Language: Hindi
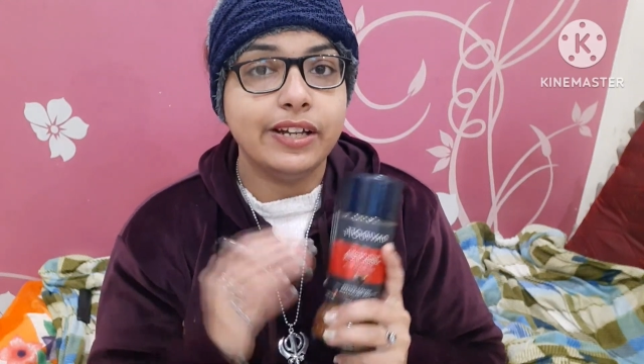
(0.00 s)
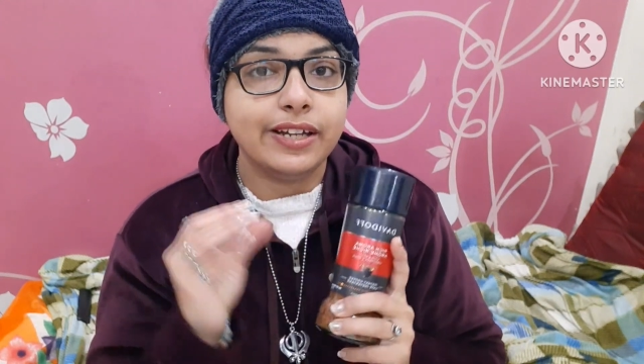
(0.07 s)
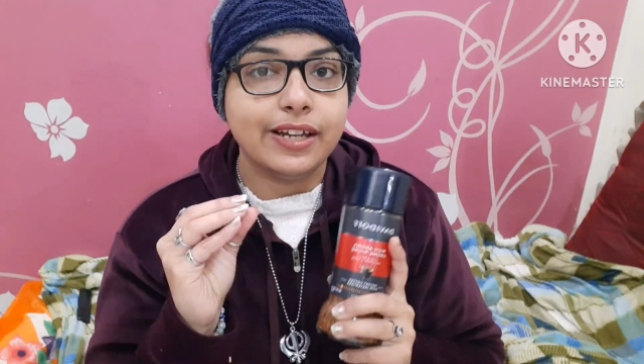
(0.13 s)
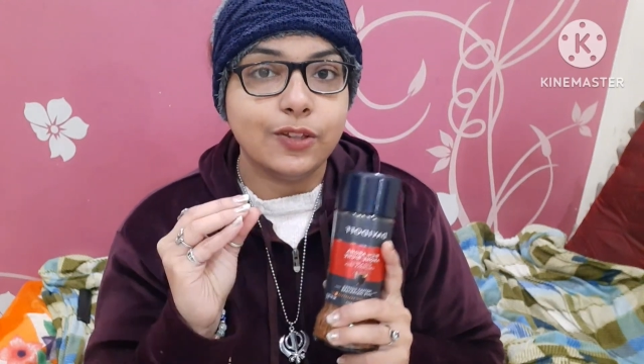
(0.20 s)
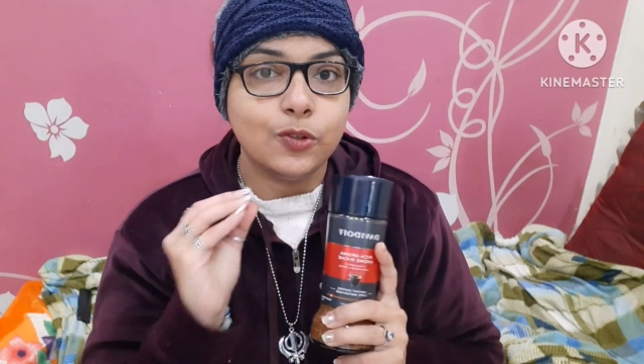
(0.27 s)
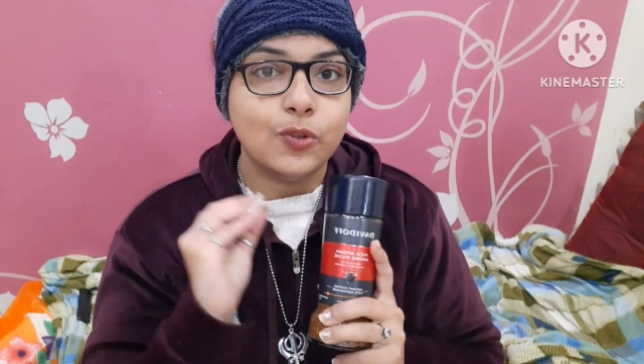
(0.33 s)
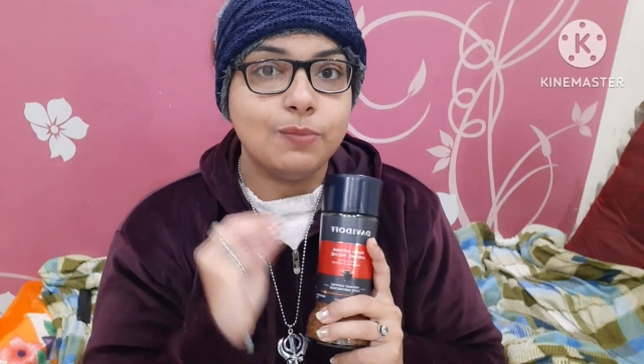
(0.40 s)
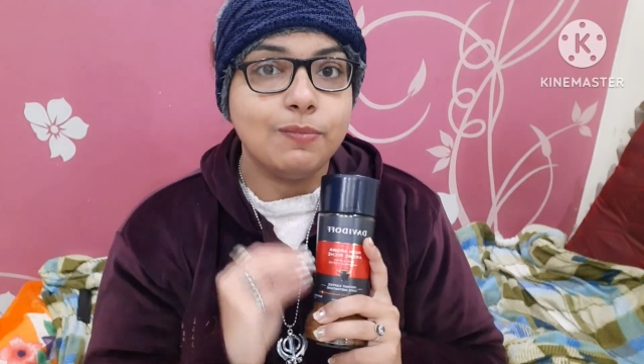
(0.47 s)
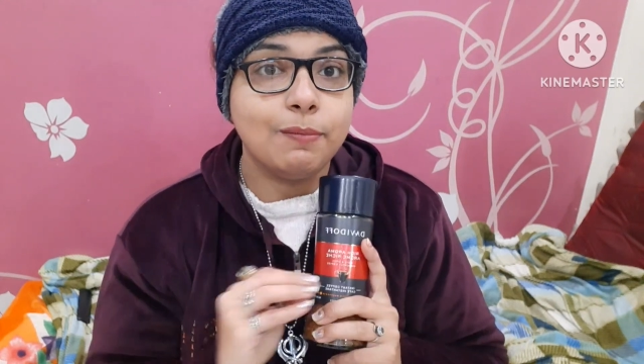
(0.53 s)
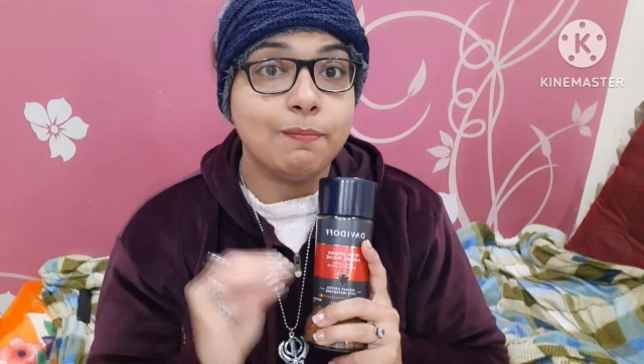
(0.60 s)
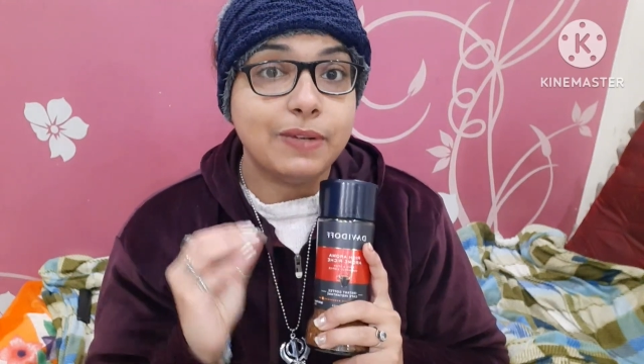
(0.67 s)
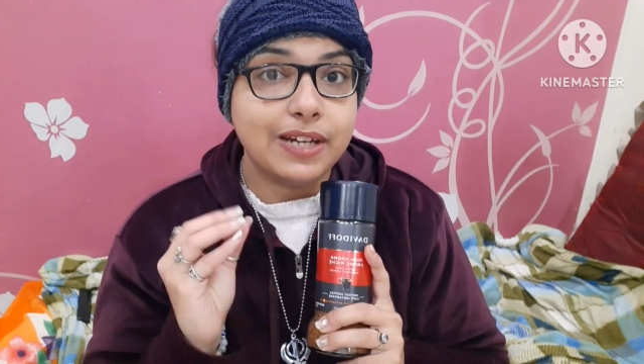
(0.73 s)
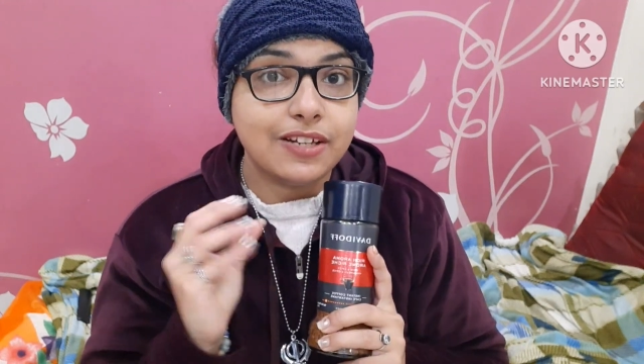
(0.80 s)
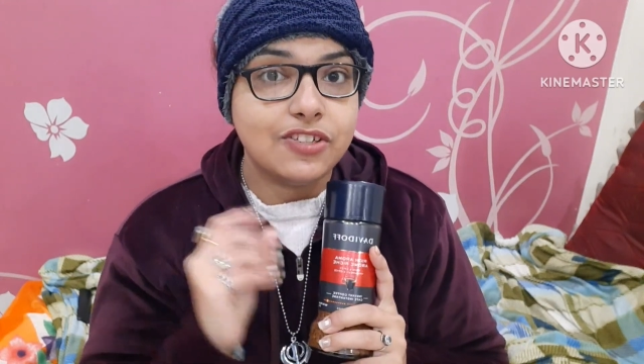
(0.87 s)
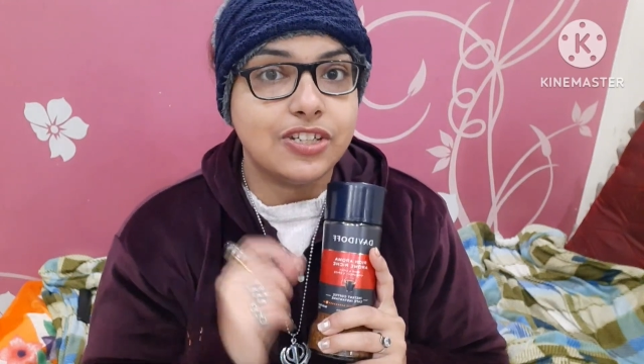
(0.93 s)
या दूध में
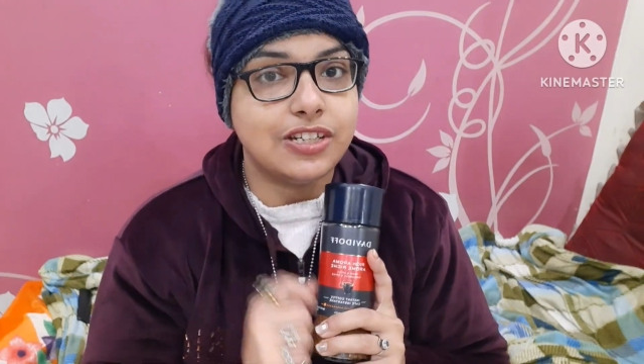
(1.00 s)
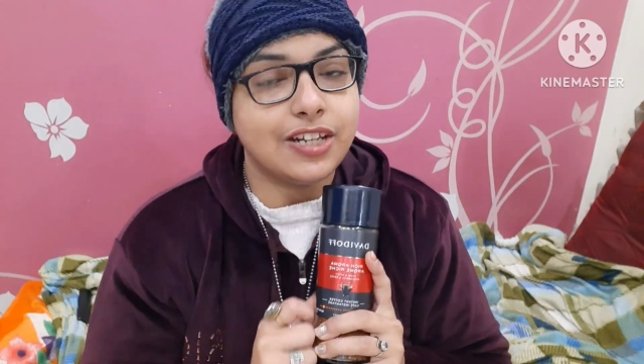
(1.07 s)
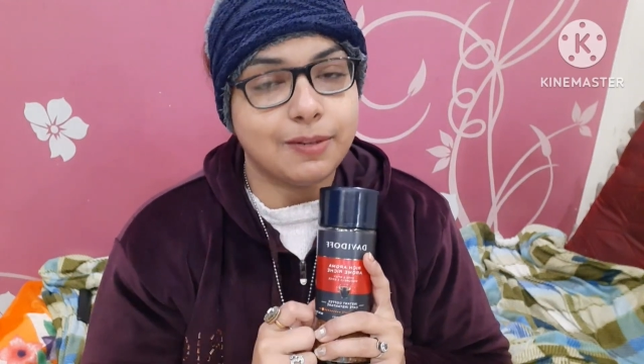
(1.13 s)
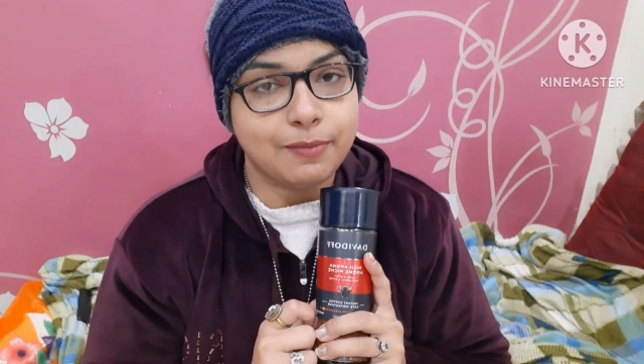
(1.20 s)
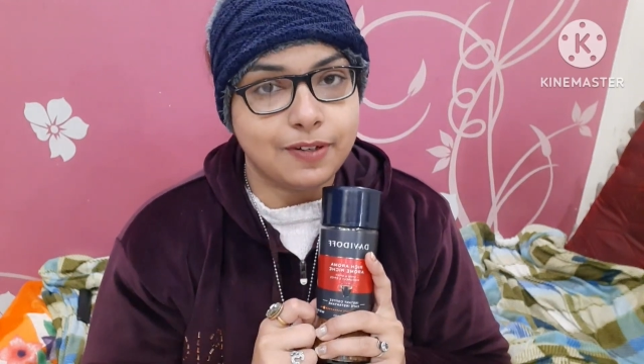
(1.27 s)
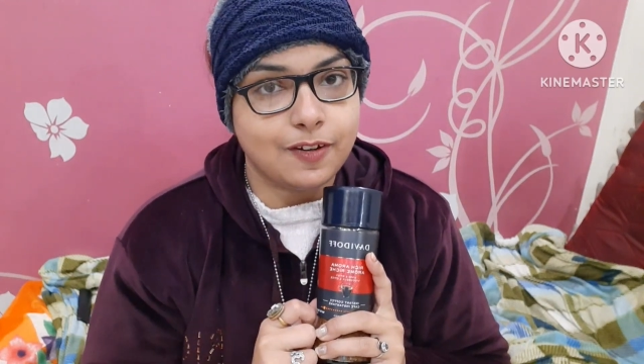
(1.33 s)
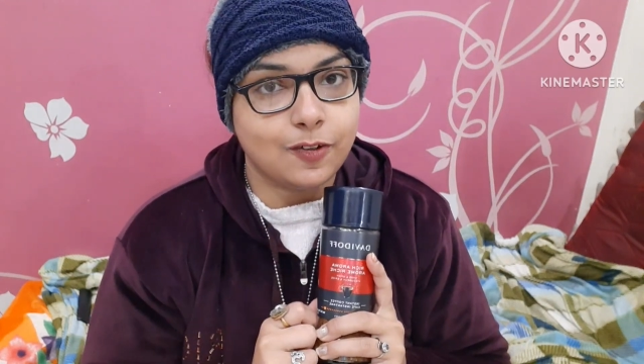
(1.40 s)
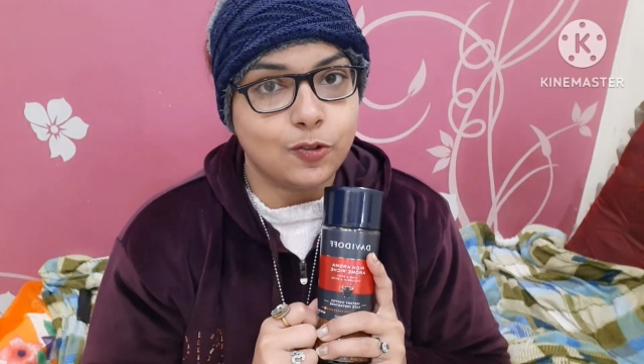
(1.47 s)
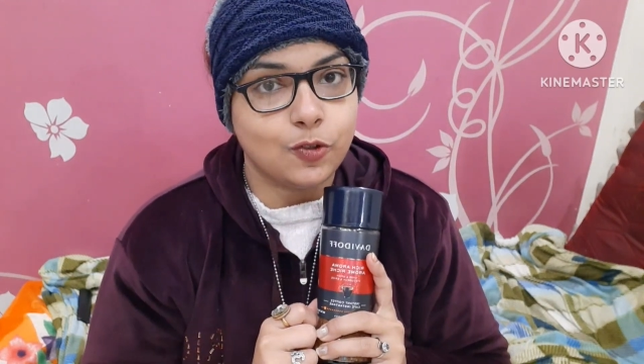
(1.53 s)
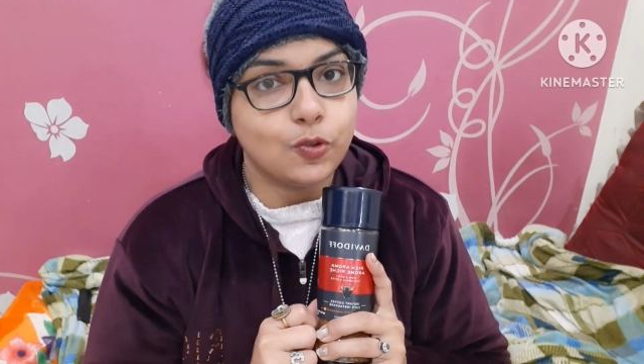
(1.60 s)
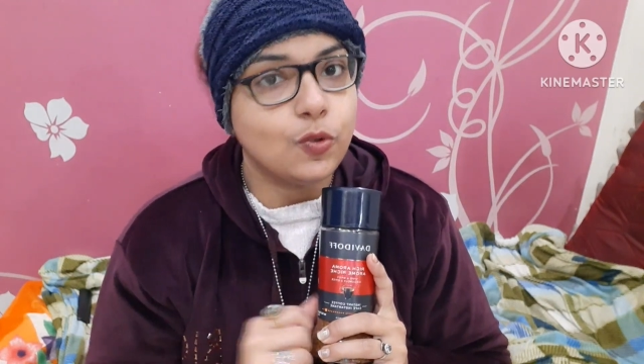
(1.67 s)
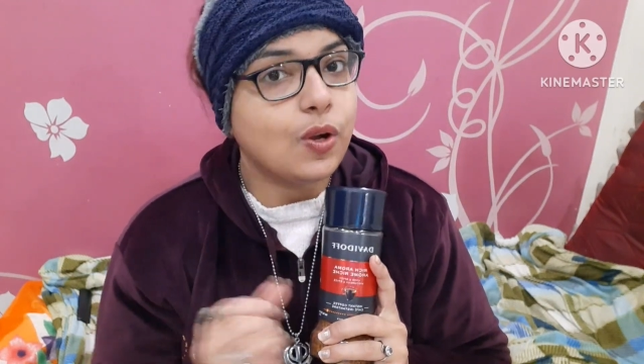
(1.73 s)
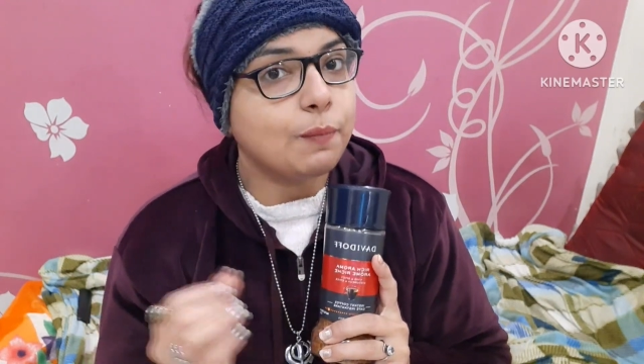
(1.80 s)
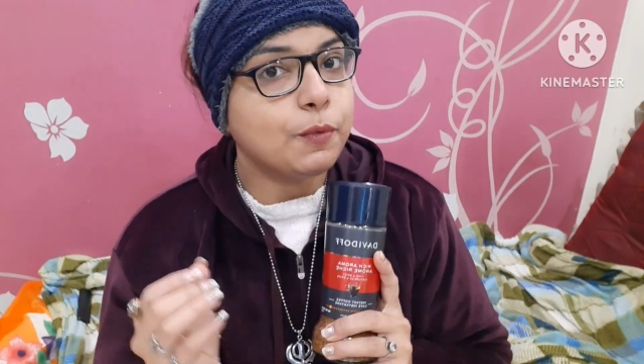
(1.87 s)
बिना चीनी के बनाते हो तो